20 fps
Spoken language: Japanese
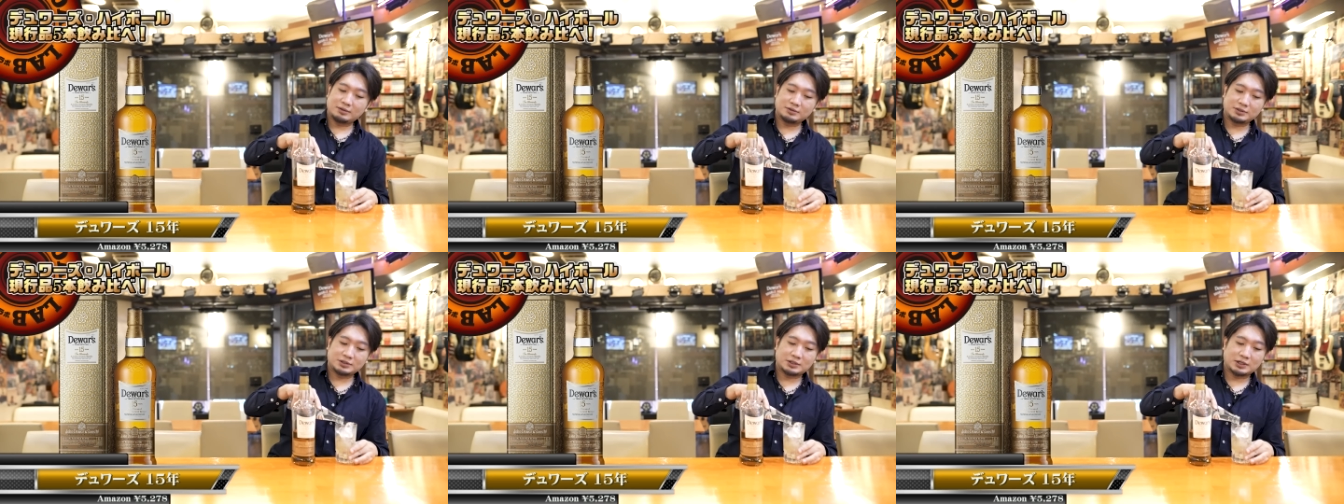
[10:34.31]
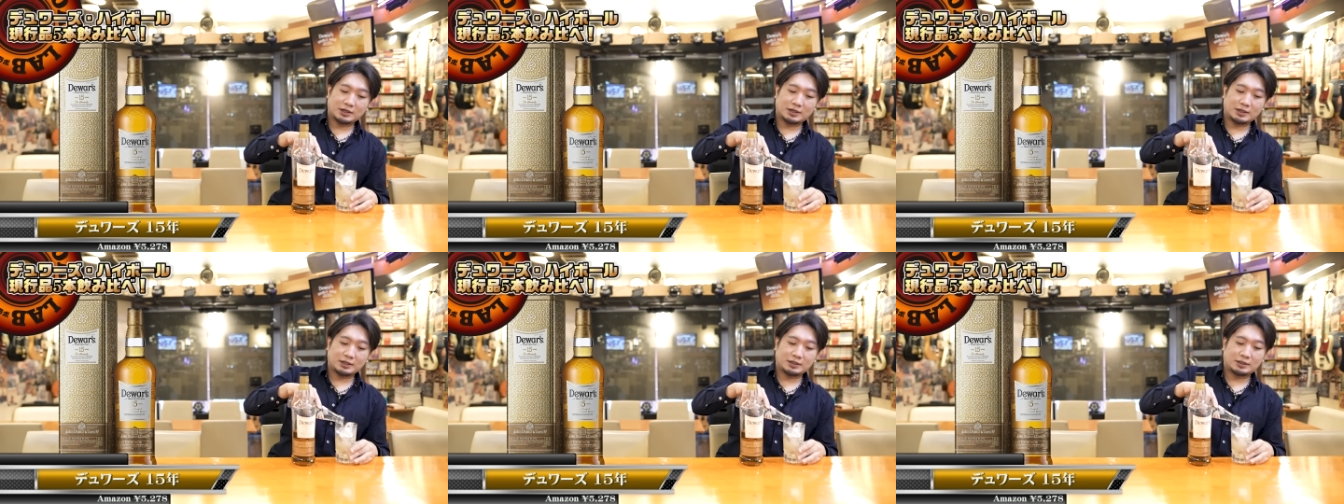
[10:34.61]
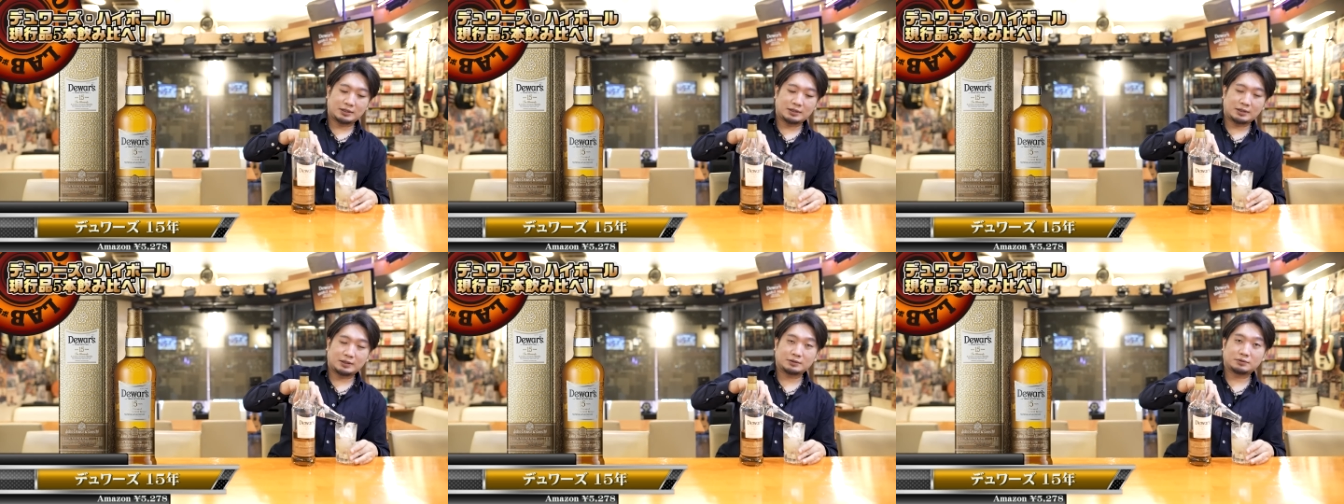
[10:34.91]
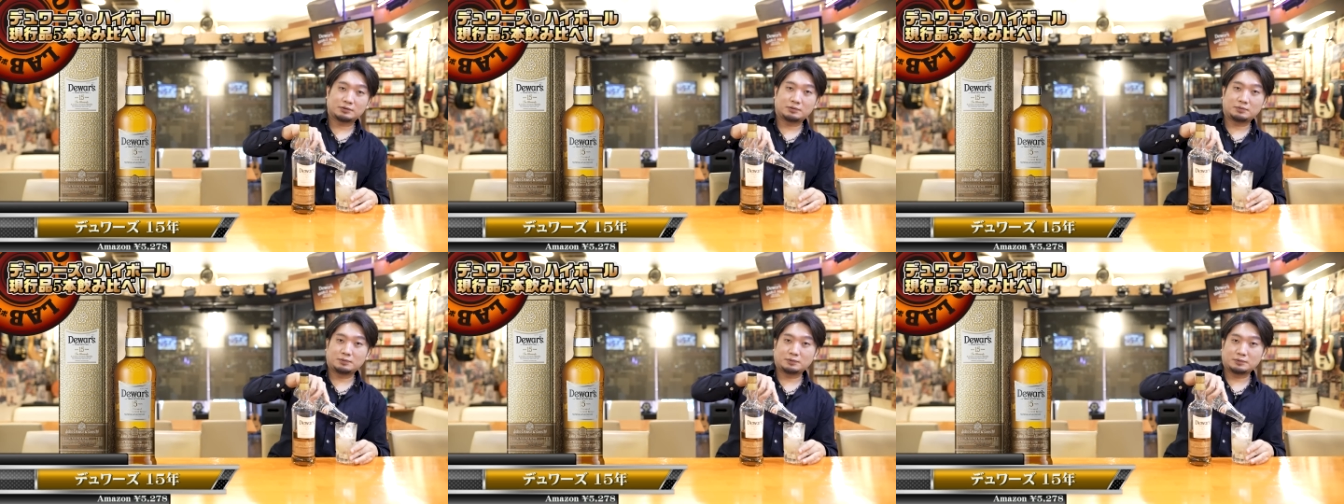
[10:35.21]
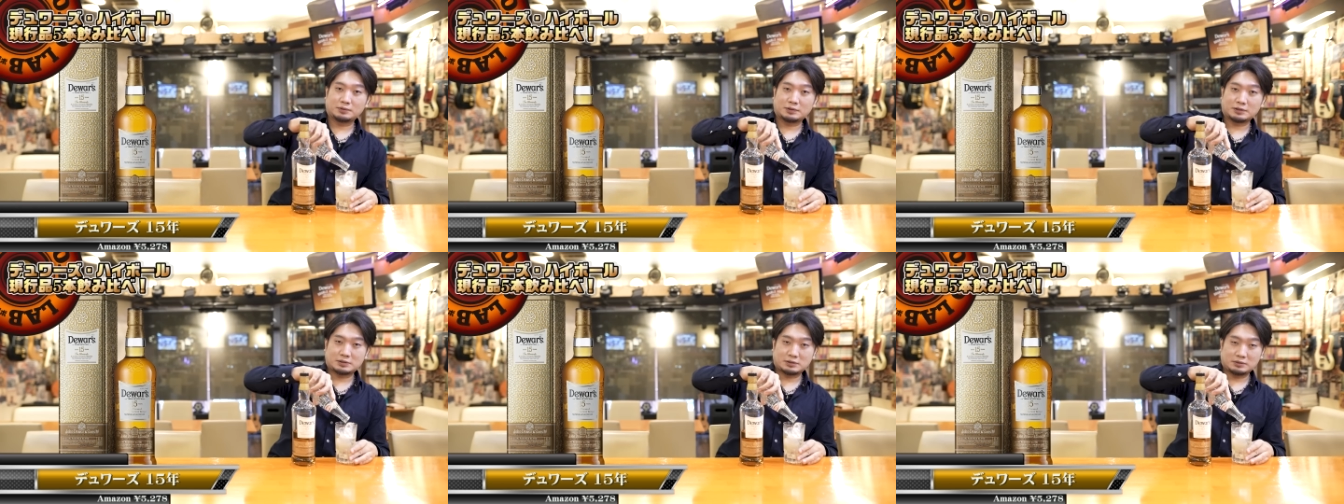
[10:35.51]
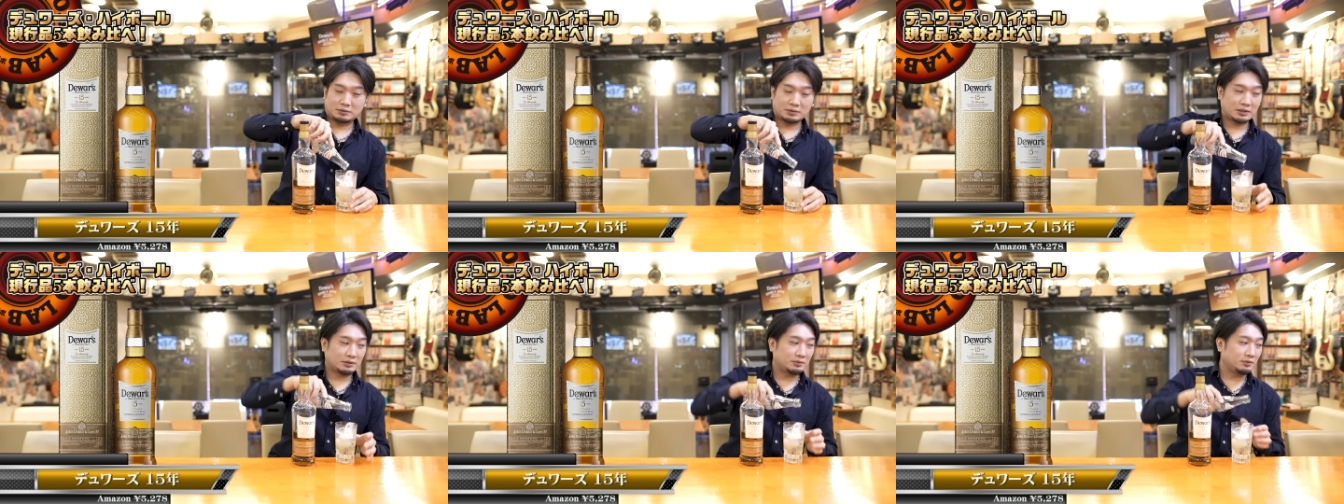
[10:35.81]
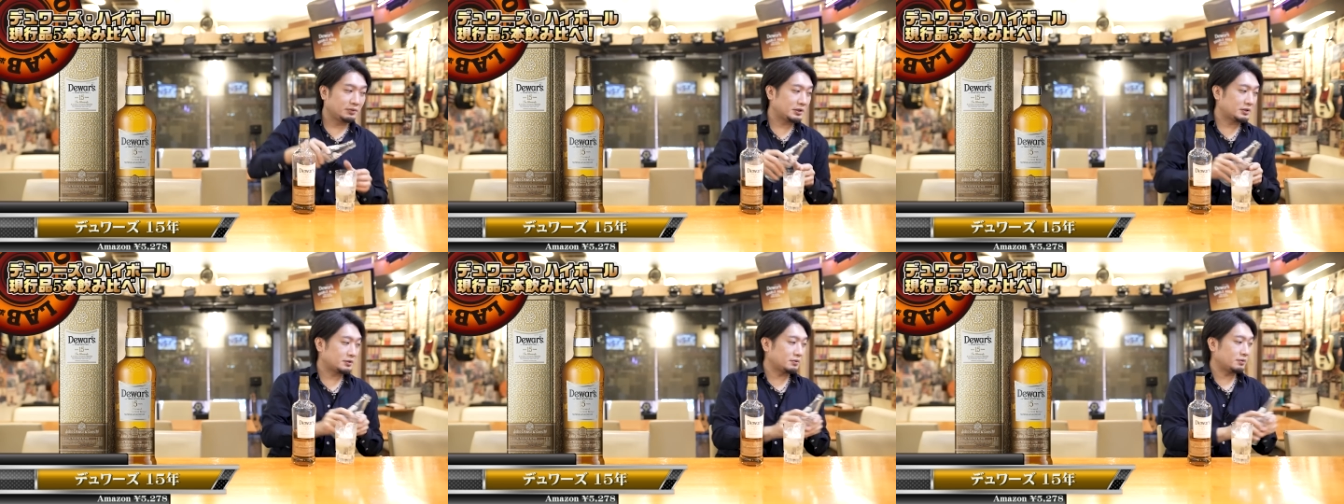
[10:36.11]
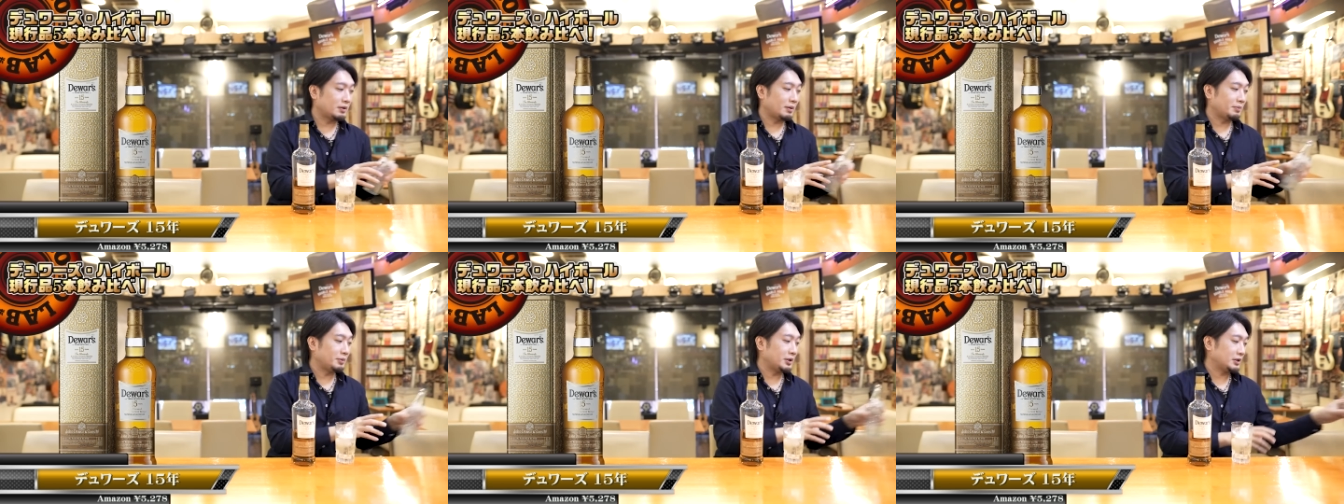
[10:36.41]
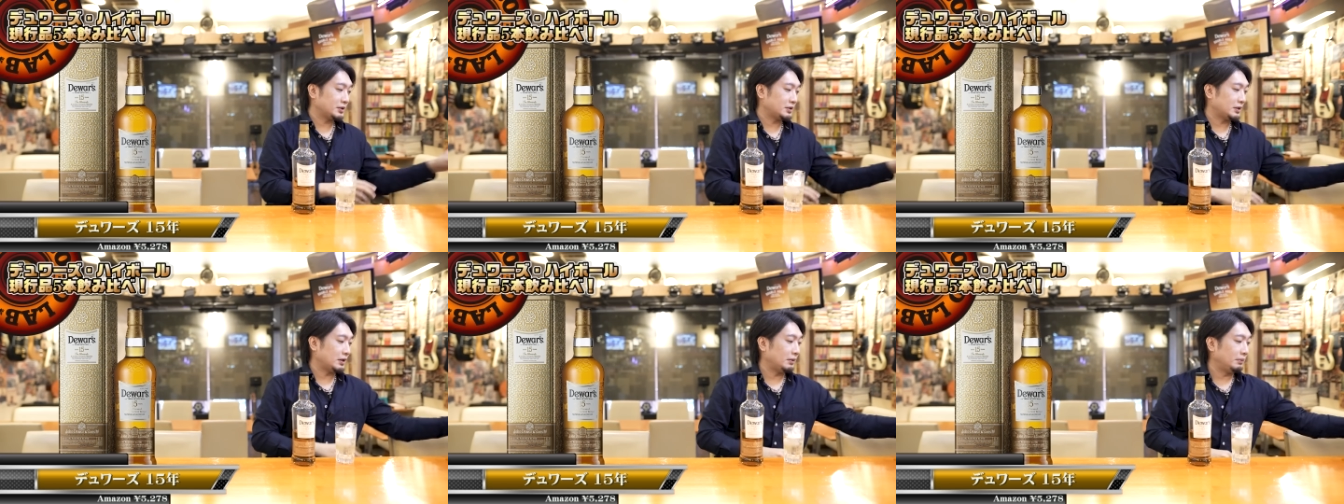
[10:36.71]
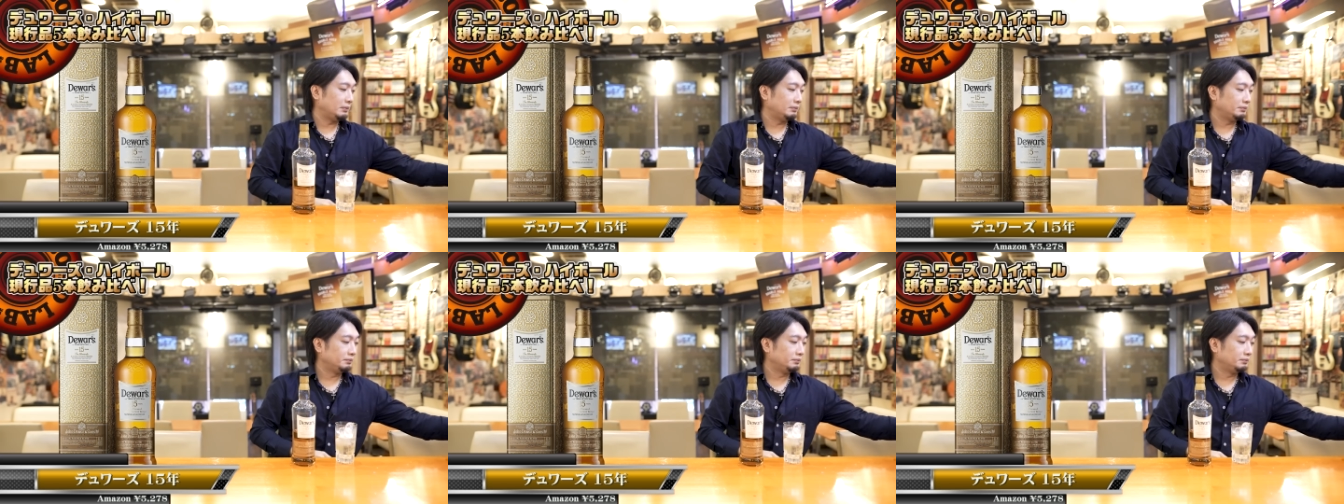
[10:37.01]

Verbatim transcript: るんじゃないかなと思うんですよね。どうでしょうか皆さん。